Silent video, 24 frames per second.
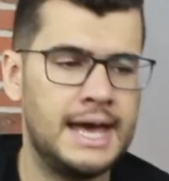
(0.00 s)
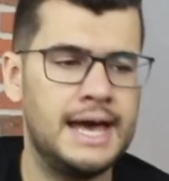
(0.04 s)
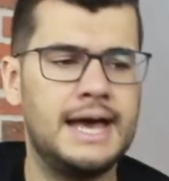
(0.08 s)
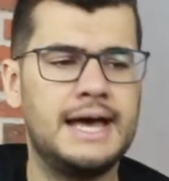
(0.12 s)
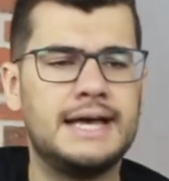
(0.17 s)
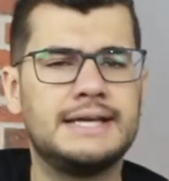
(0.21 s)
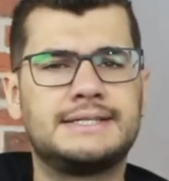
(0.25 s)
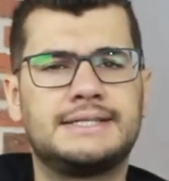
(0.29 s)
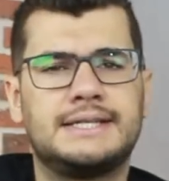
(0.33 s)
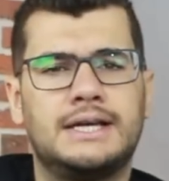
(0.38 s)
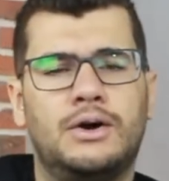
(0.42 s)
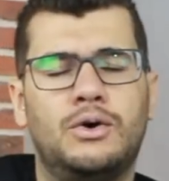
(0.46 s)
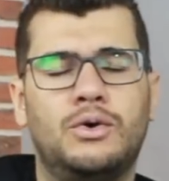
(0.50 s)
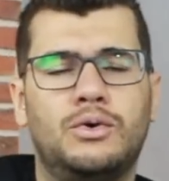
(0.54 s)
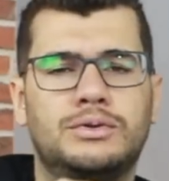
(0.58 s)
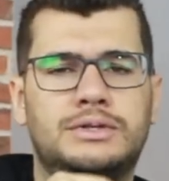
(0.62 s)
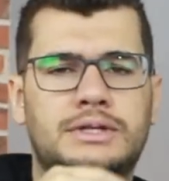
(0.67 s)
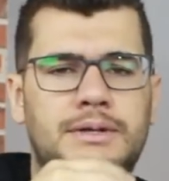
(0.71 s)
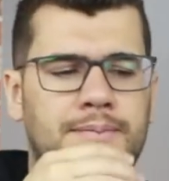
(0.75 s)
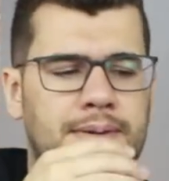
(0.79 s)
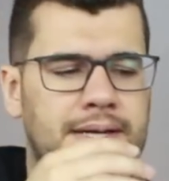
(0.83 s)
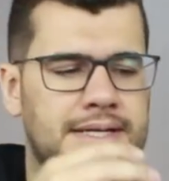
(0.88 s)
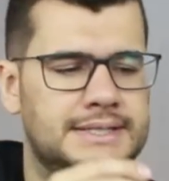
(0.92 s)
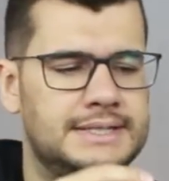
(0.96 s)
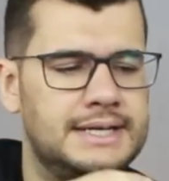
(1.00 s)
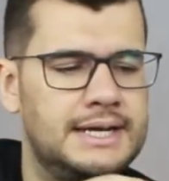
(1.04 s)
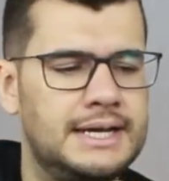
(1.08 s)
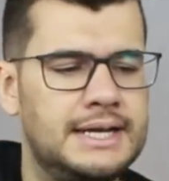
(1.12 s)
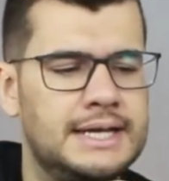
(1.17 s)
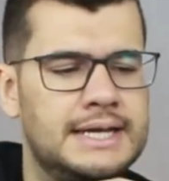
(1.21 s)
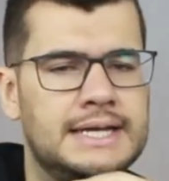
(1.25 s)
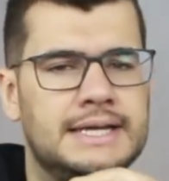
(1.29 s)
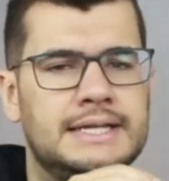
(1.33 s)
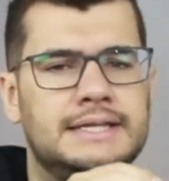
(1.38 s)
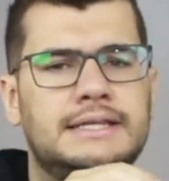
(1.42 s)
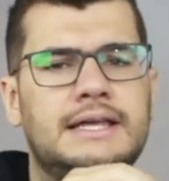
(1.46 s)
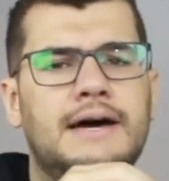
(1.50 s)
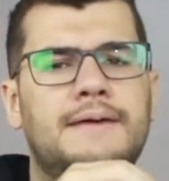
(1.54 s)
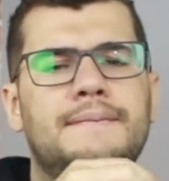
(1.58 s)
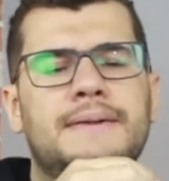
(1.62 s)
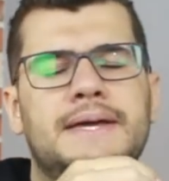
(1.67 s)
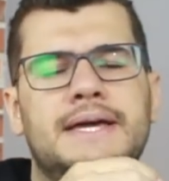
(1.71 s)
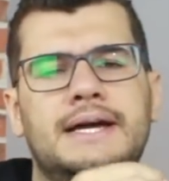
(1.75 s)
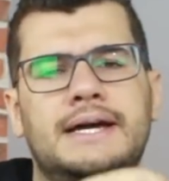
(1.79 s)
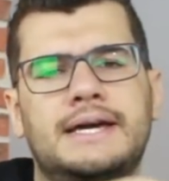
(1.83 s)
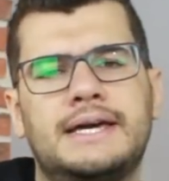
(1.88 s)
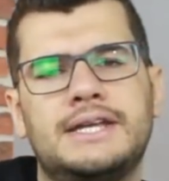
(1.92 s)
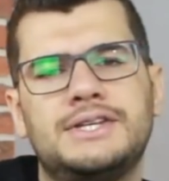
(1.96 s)
essa outra parcela
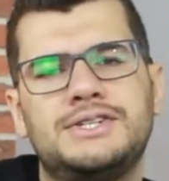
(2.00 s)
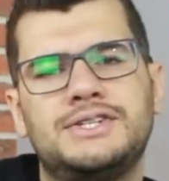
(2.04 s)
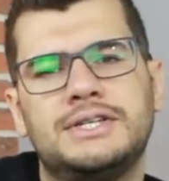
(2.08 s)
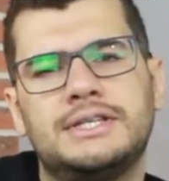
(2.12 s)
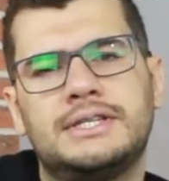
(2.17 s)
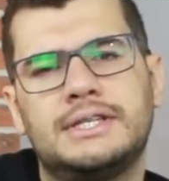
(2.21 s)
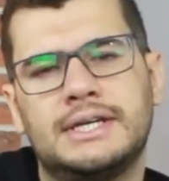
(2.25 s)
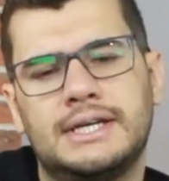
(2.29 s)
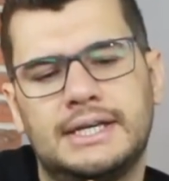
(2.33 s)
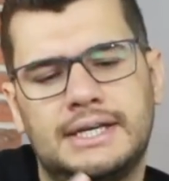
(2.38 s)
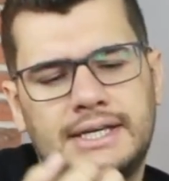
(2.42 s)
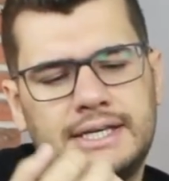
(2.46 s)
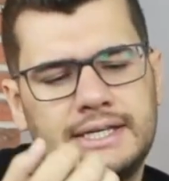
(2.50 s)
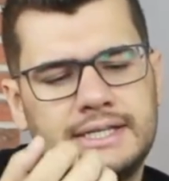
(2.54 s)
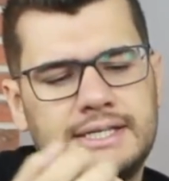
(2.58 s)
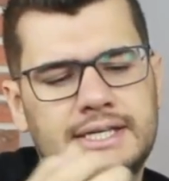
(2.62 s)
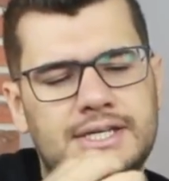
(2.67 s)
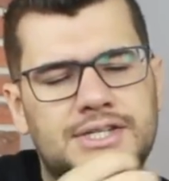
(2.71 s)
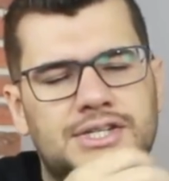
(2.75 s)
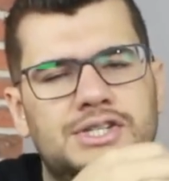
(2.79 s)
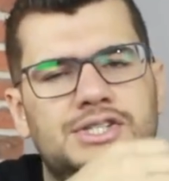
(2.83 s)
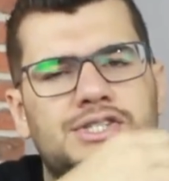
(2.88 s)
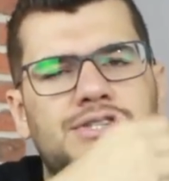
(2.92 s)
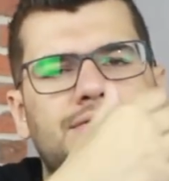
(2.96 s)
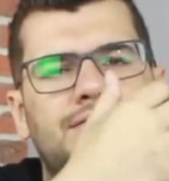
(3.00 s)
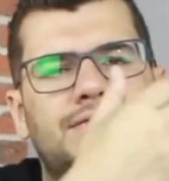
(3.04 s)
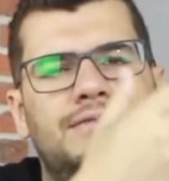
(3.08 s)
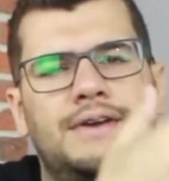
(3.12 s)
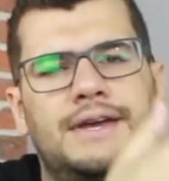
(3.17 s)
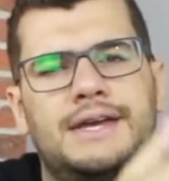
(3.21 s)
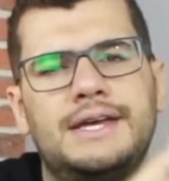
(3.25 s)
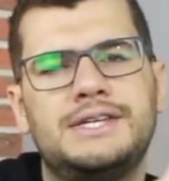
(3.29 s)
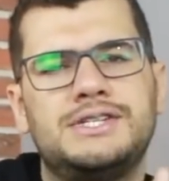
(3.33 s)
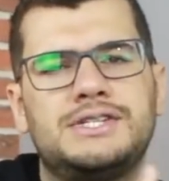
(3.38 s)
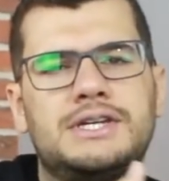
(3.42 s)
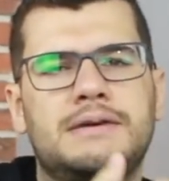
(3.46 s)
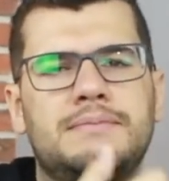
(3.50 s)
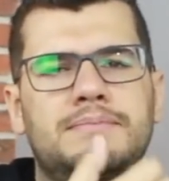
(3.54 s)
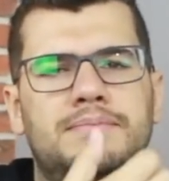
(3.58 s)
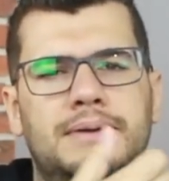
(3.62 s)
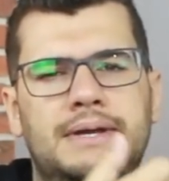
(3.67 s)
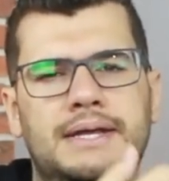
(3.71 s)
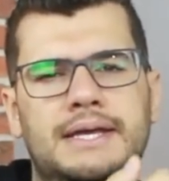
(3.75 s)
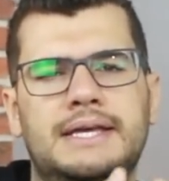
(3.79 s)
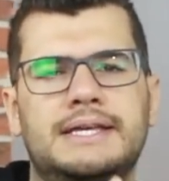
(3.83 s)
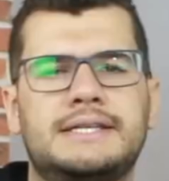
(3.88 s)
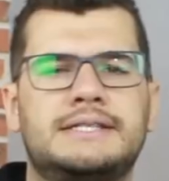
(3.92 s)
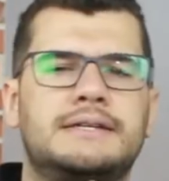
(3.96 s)
também acredita que se a gente vende a
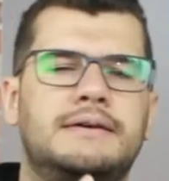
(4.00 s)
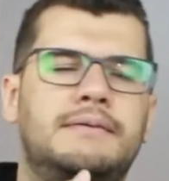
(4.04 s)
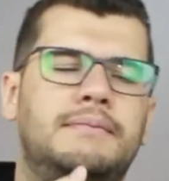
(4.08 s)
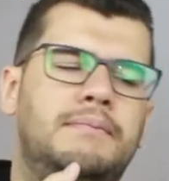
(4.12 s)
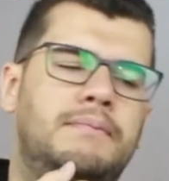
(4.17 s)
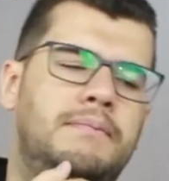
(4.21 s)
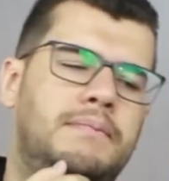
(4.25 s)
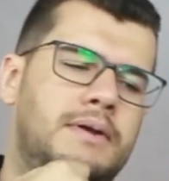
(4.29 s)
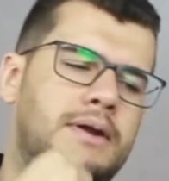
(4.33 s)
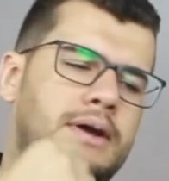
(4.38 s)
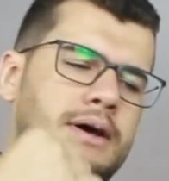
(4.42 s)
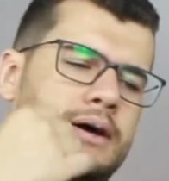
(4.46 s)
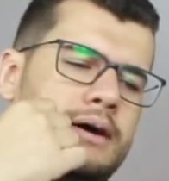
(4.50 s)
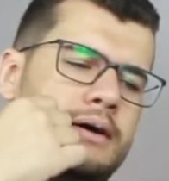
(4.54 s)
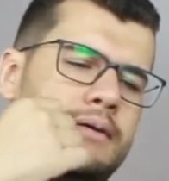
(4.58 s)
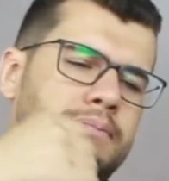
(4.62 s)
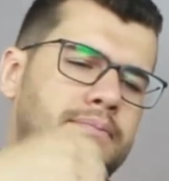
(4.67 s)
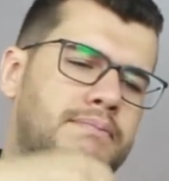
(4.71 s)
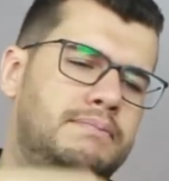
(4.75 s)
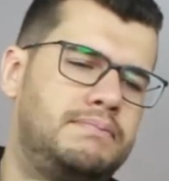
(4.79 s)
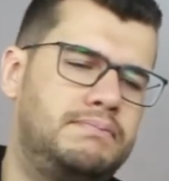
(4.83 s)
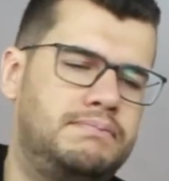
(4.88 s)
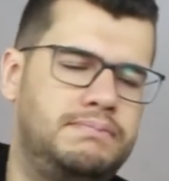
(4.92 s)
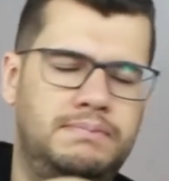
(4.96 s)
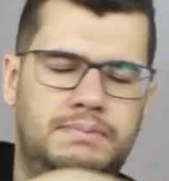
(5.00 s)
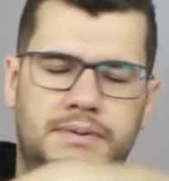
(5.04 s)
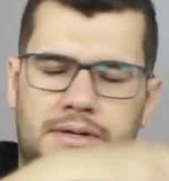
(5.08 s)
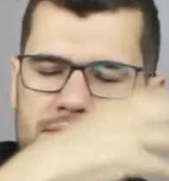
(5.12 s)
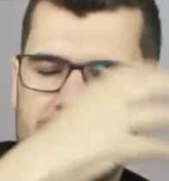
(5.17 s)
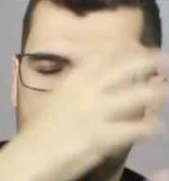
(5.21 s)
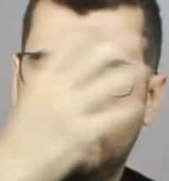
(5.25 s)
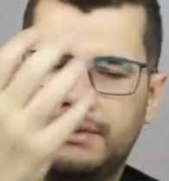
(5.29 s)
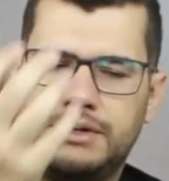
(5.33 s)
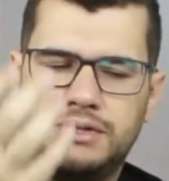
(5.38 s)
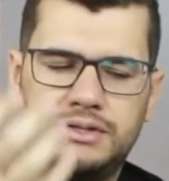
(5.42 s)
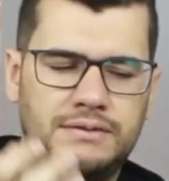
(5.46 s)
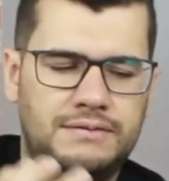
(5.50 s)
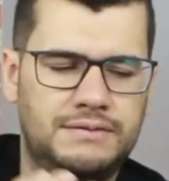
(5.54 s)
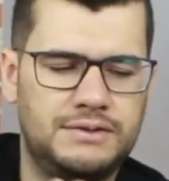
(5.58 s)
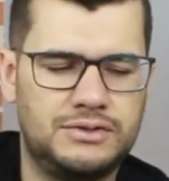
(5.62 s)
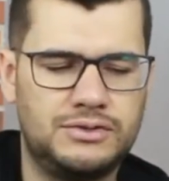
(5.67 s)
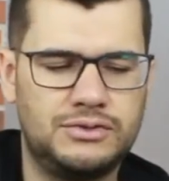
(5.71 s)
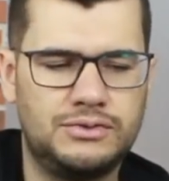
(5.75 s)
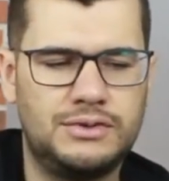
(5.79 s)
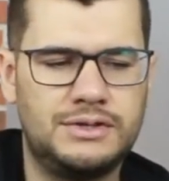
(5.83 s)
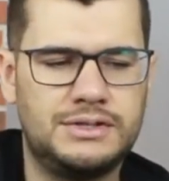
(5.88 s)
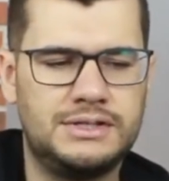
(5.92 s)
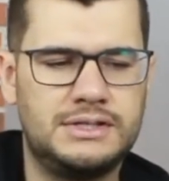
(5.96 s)
empresa para principalmente
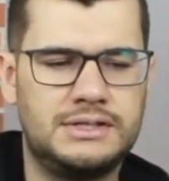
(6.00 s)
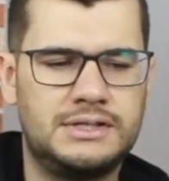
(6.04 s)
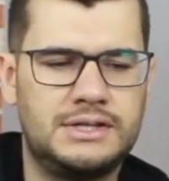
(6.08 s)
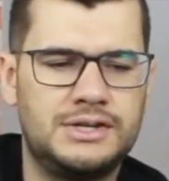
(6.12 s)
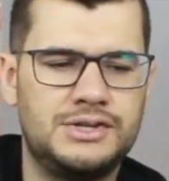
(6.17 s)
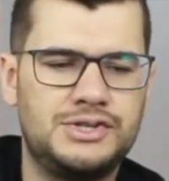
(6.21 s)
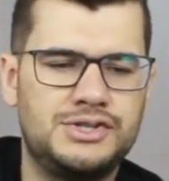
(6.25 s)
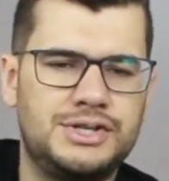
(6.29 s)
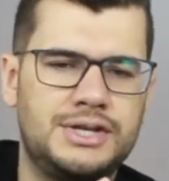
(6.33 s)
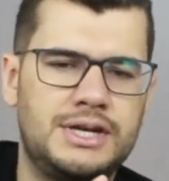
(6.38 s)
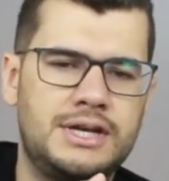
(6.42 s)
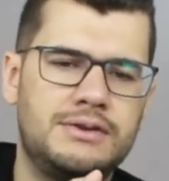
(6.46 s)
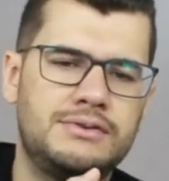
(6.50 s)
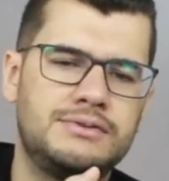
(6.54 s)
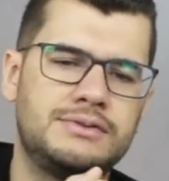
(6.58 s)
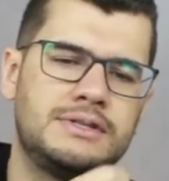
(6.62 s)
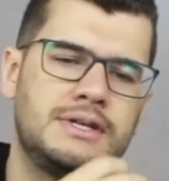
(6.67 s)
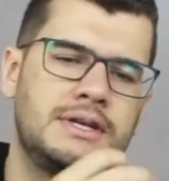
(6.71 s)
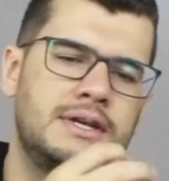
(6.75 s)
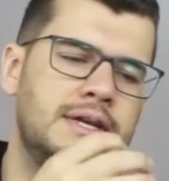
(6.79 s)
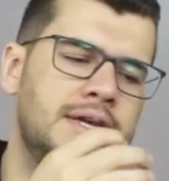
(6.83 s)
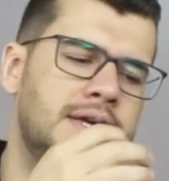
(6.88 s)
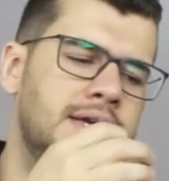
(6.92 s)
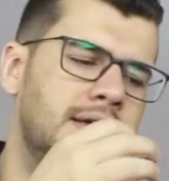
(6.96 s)
investidores estrangeiros,